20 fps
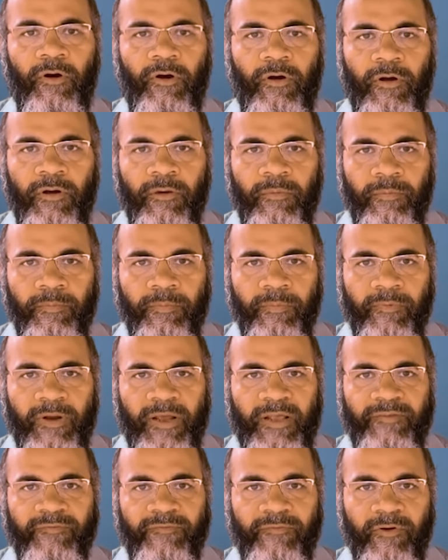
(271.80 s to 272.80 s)
और
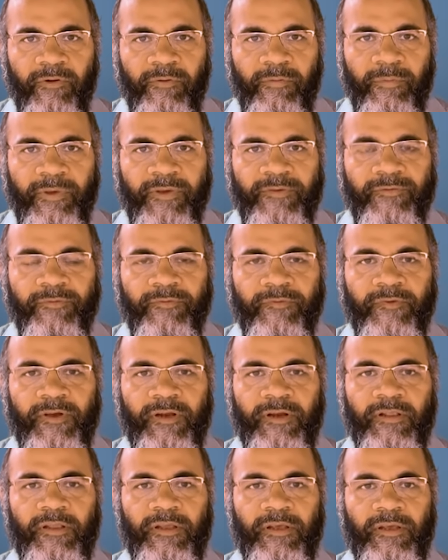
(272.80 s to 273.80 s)
ट्रांसफॉर्म महसूस
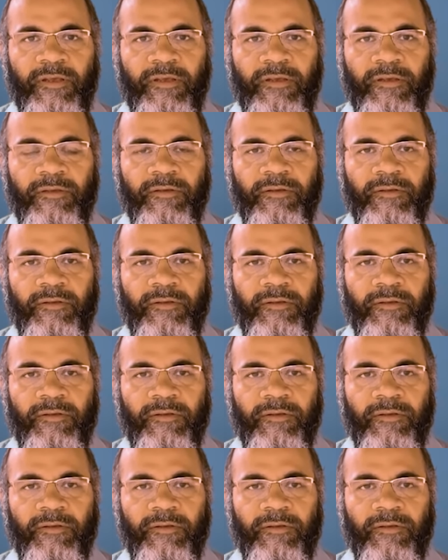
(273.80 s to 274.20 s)
करते हैं